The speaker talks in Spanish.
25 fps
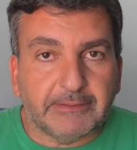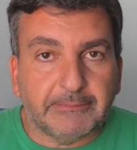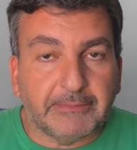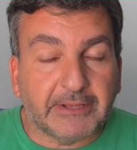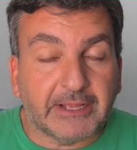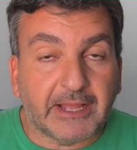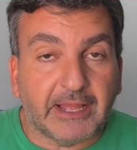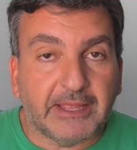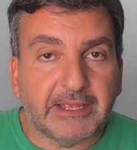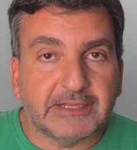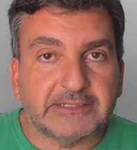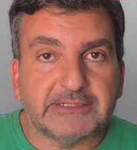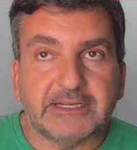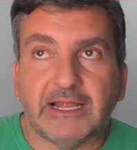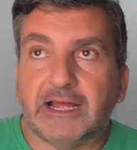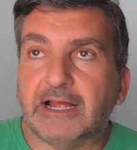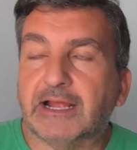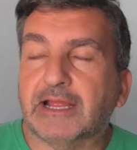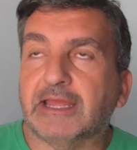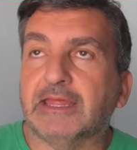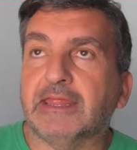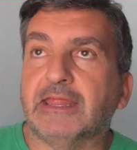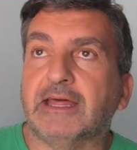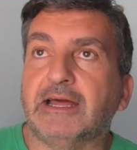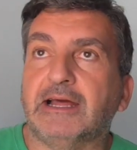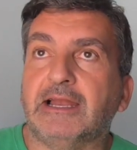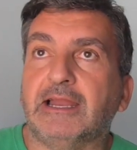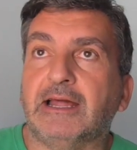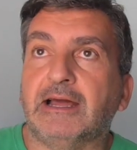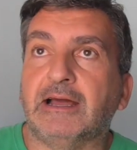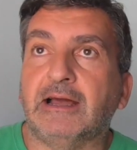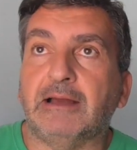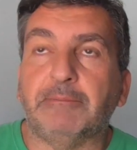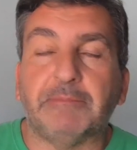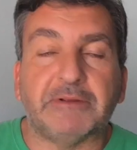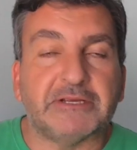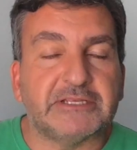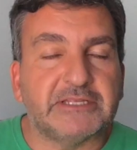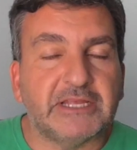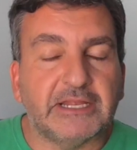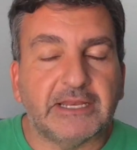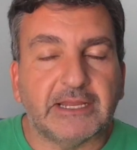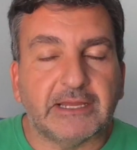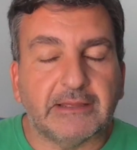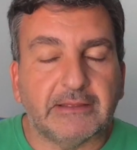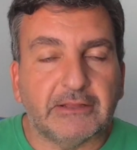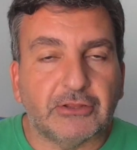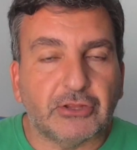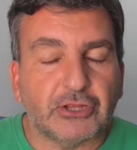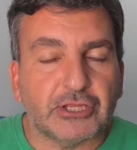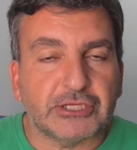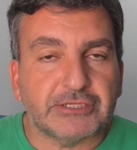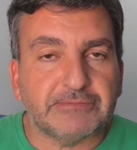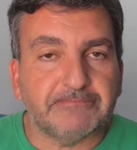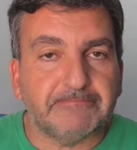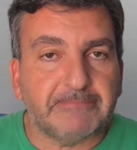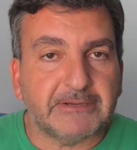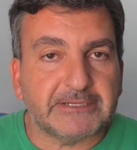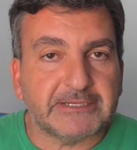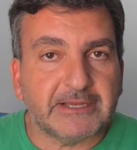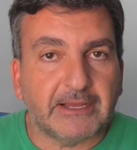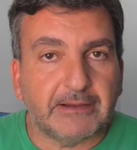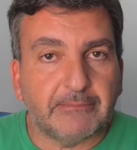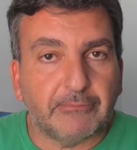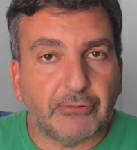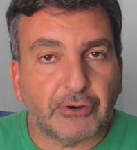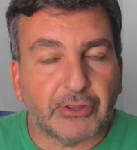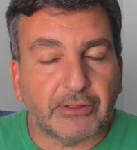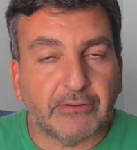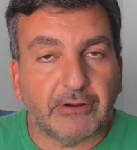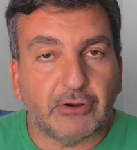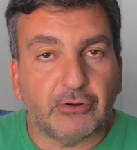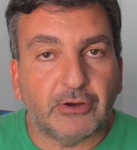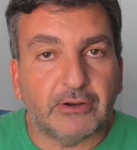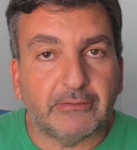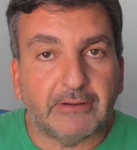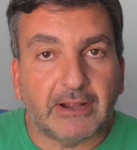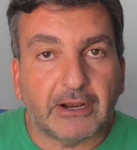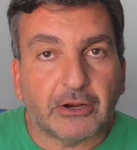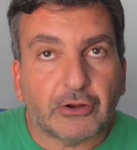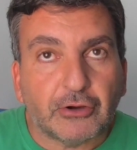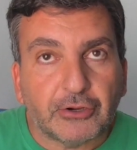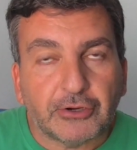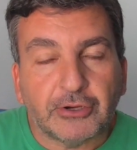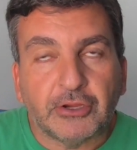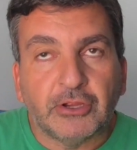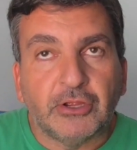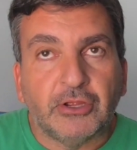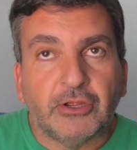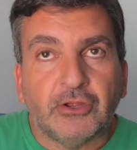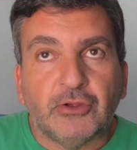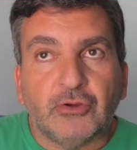en mi calle es la que da la piscina, y entonces pasaban por debajo del balcón